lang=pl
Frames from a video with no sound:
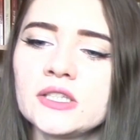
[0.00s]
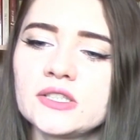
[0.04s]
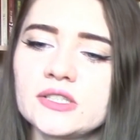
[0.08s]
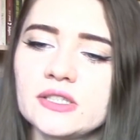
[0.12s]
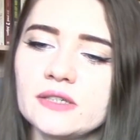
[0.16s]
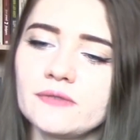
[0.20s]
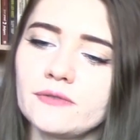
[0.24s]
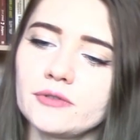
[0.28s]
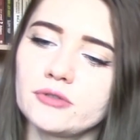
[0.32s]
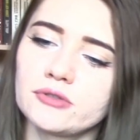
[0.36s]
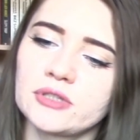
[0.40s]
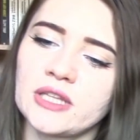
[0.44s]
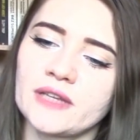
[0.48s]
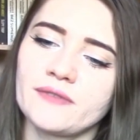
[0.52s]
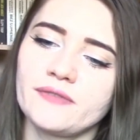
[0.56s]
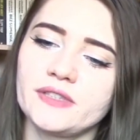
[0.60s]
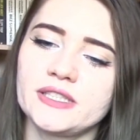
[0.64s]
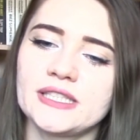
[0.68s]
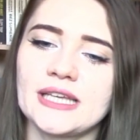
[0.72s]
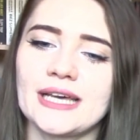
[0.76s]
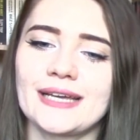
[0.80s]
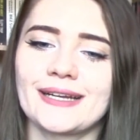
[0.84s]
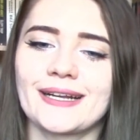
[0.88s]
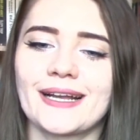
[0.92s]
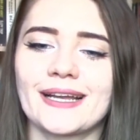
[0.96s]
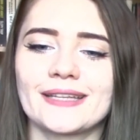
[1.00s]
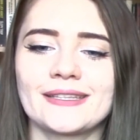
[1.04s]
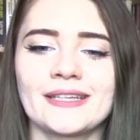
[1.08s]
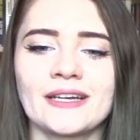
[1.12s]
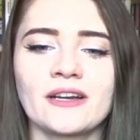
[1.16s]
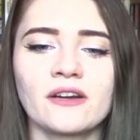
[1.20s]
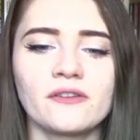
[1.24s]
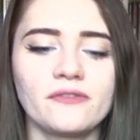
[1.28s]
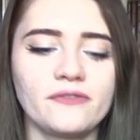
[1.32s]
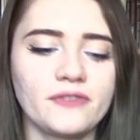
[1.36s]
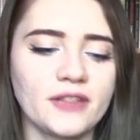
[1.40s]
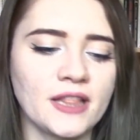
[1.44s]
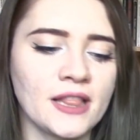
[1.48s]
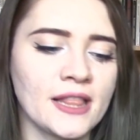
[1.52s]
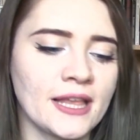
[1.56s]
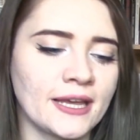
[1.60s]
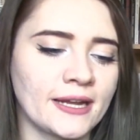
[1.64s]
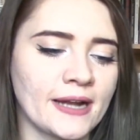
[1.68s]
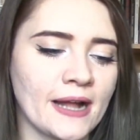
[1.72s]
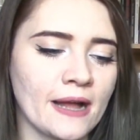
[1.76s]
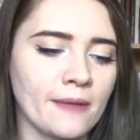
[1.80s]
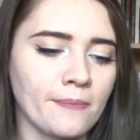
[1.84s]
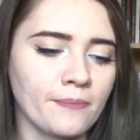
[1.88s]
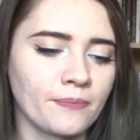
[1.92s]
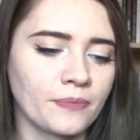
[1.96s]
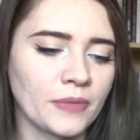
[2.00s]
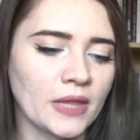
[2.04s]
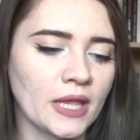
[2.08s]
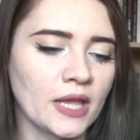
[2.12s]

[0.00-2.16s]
Znowu tutaj widzę Arkadego Fidlera.